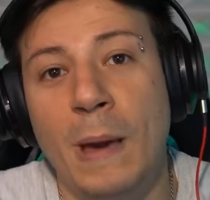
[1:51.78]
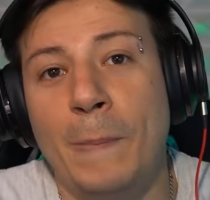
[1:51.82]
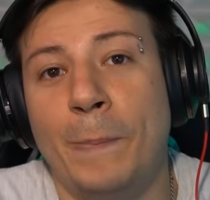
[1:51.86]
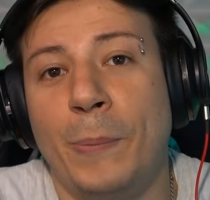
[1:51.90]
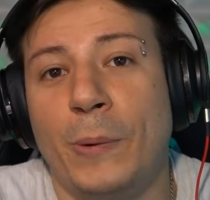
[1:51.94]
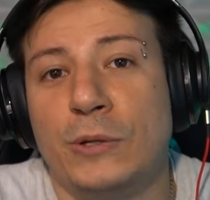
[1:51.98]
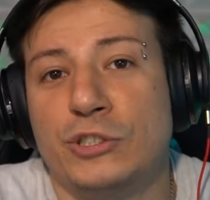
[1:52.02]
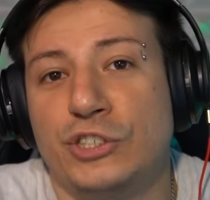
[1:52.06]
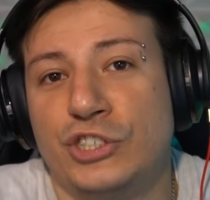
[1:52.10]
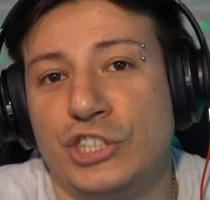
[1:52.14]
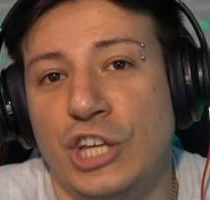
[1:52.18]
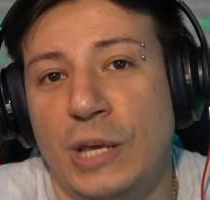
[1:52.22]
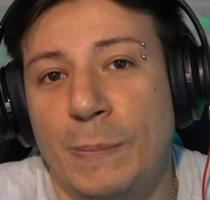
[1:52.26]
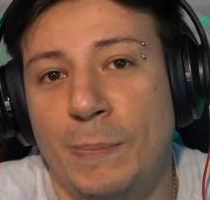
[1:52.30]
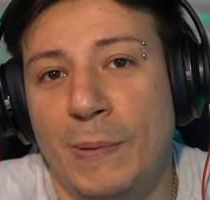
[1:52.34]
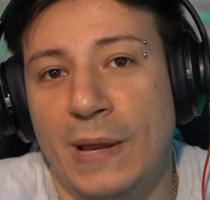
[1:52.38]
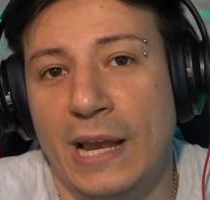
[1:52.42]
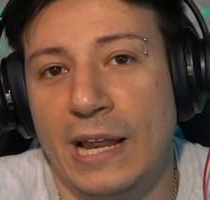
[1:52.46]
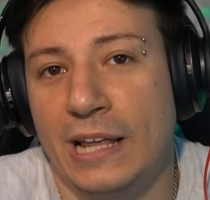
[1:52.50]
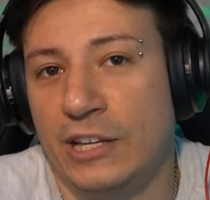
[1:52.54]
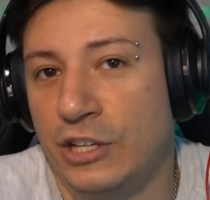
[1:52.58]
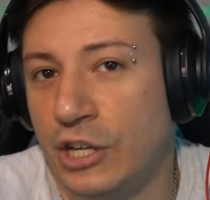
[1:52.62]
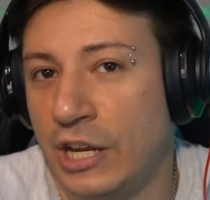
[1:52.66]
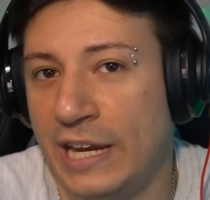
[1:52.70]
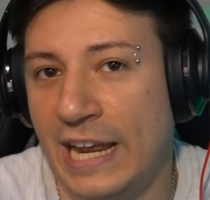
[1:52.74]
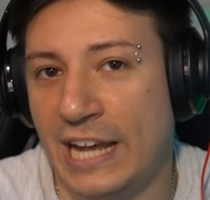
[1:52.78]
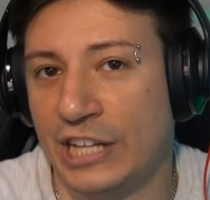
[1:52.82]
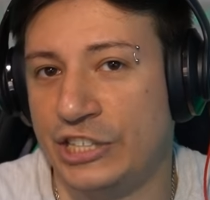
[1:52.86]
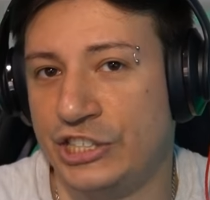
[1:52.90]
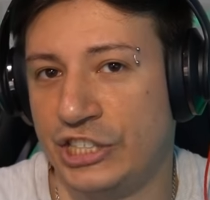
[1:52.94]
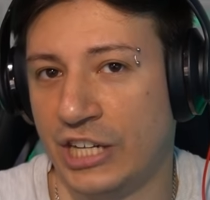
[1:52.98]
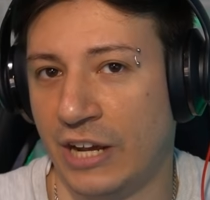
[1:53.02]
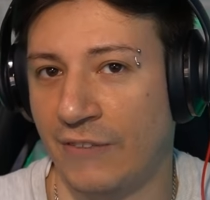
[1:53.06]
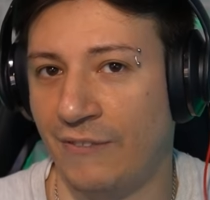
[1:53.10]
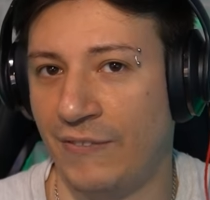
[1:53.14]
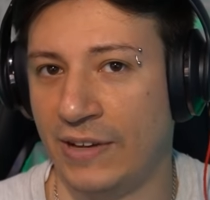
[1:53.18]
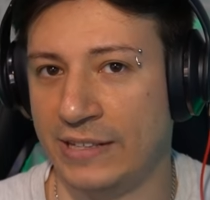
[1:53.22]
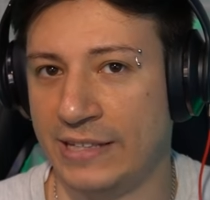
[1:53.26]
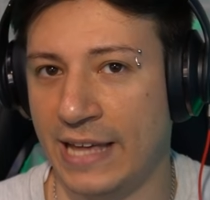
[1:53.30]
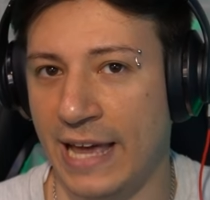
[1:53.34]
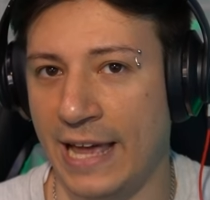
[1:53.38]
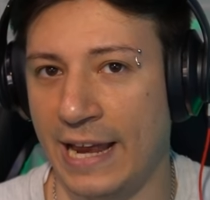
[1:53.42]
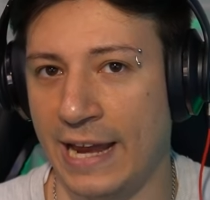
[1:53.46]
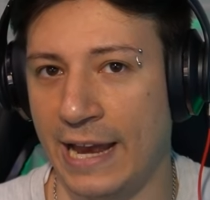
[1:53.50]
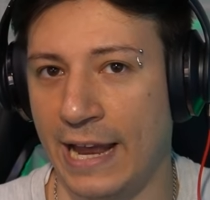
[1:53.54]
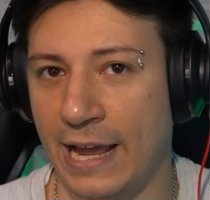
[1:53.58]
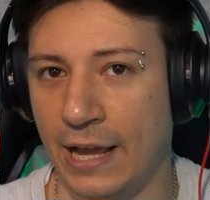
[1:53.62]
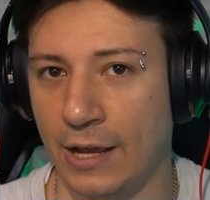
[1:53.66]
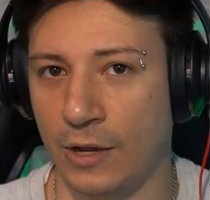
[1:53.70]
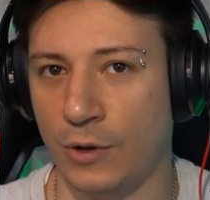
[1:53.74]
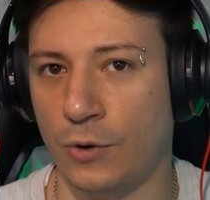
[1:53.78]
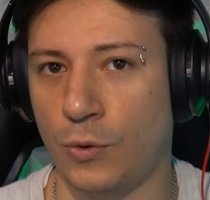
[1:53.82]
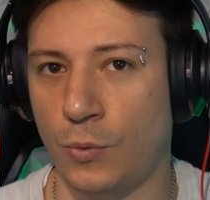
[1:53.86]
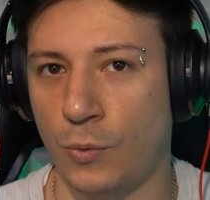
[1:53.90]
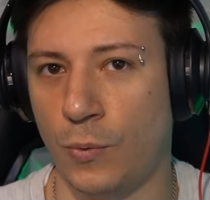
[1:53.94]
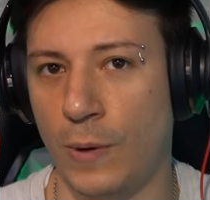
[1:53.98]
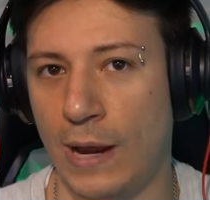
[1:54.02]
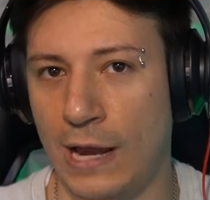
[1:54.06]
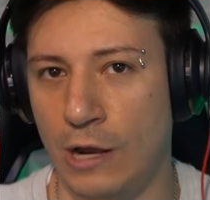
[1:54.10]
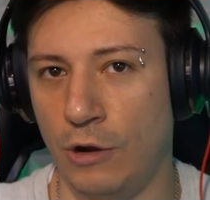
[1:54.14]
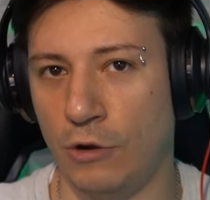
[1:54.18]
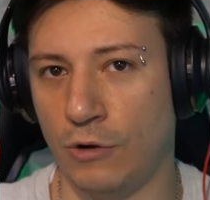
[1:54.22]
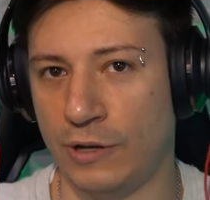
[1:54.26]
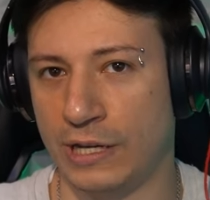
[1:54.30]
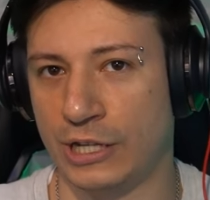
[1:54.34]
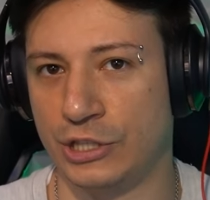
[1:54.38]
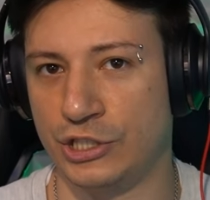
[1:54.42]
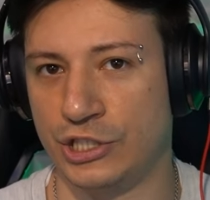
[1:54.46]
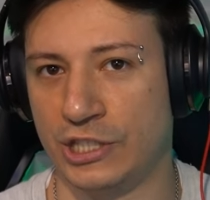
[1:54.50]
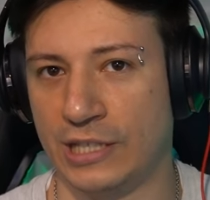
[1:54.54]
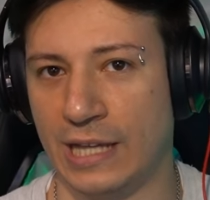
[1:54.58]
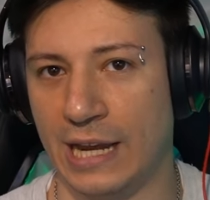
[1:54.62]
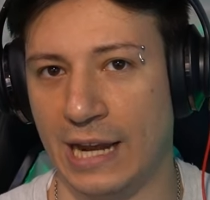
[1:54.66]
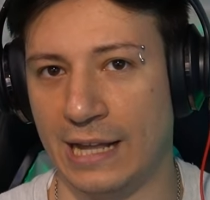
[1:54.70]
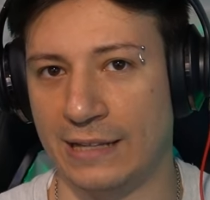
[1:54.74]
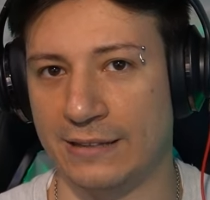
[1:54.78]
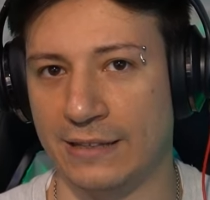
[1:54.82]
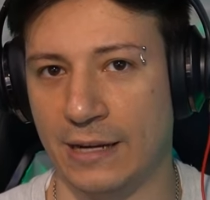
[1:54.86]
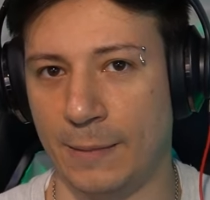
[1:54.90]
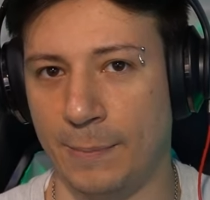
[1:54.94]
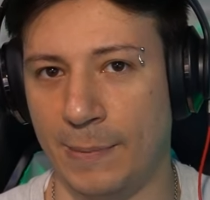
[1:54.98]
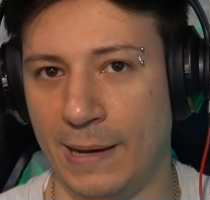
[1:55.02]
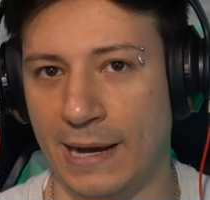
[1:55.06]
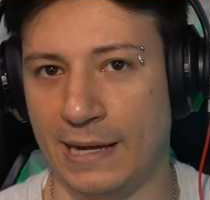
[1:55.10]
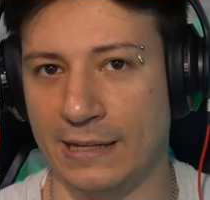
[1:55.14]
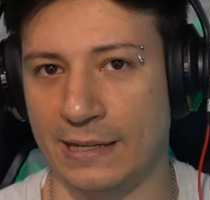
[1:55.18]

Com'è possibile riesce a vedere quello che c'è dall'altra